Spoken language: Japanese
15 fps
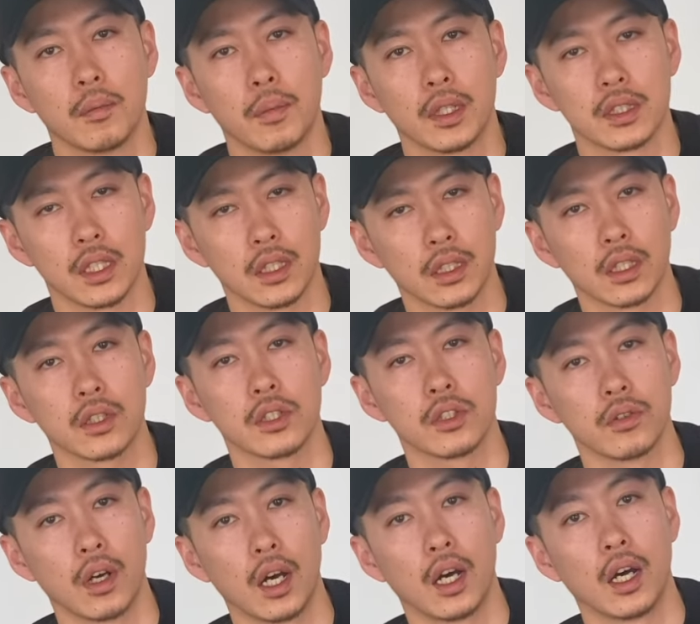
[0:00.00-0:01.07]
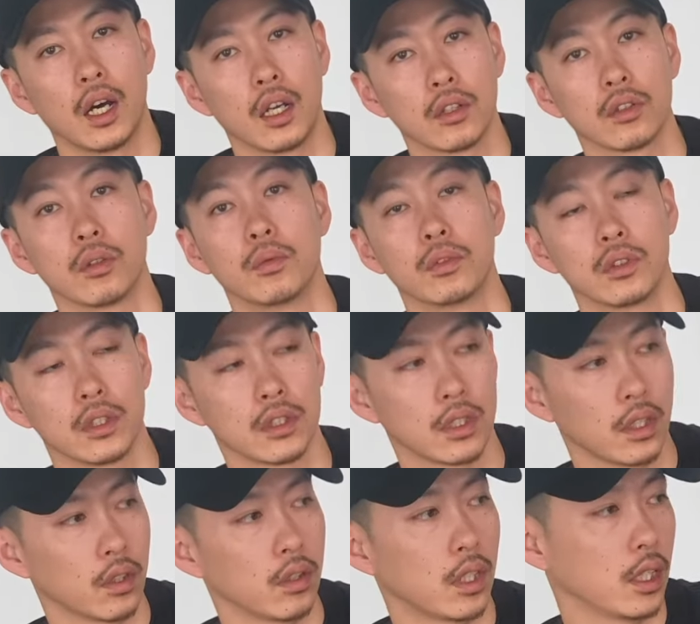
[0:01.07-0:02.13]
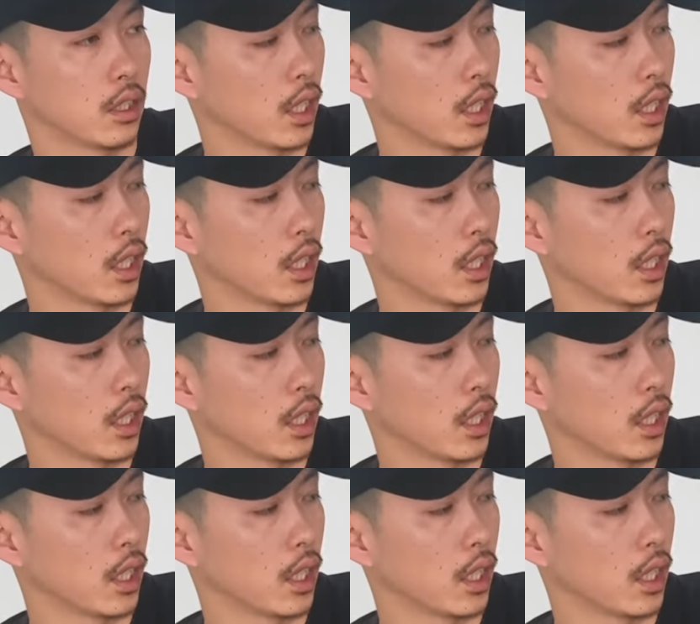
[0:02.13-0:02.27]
まあ、選択肢はあると思うんですけどね、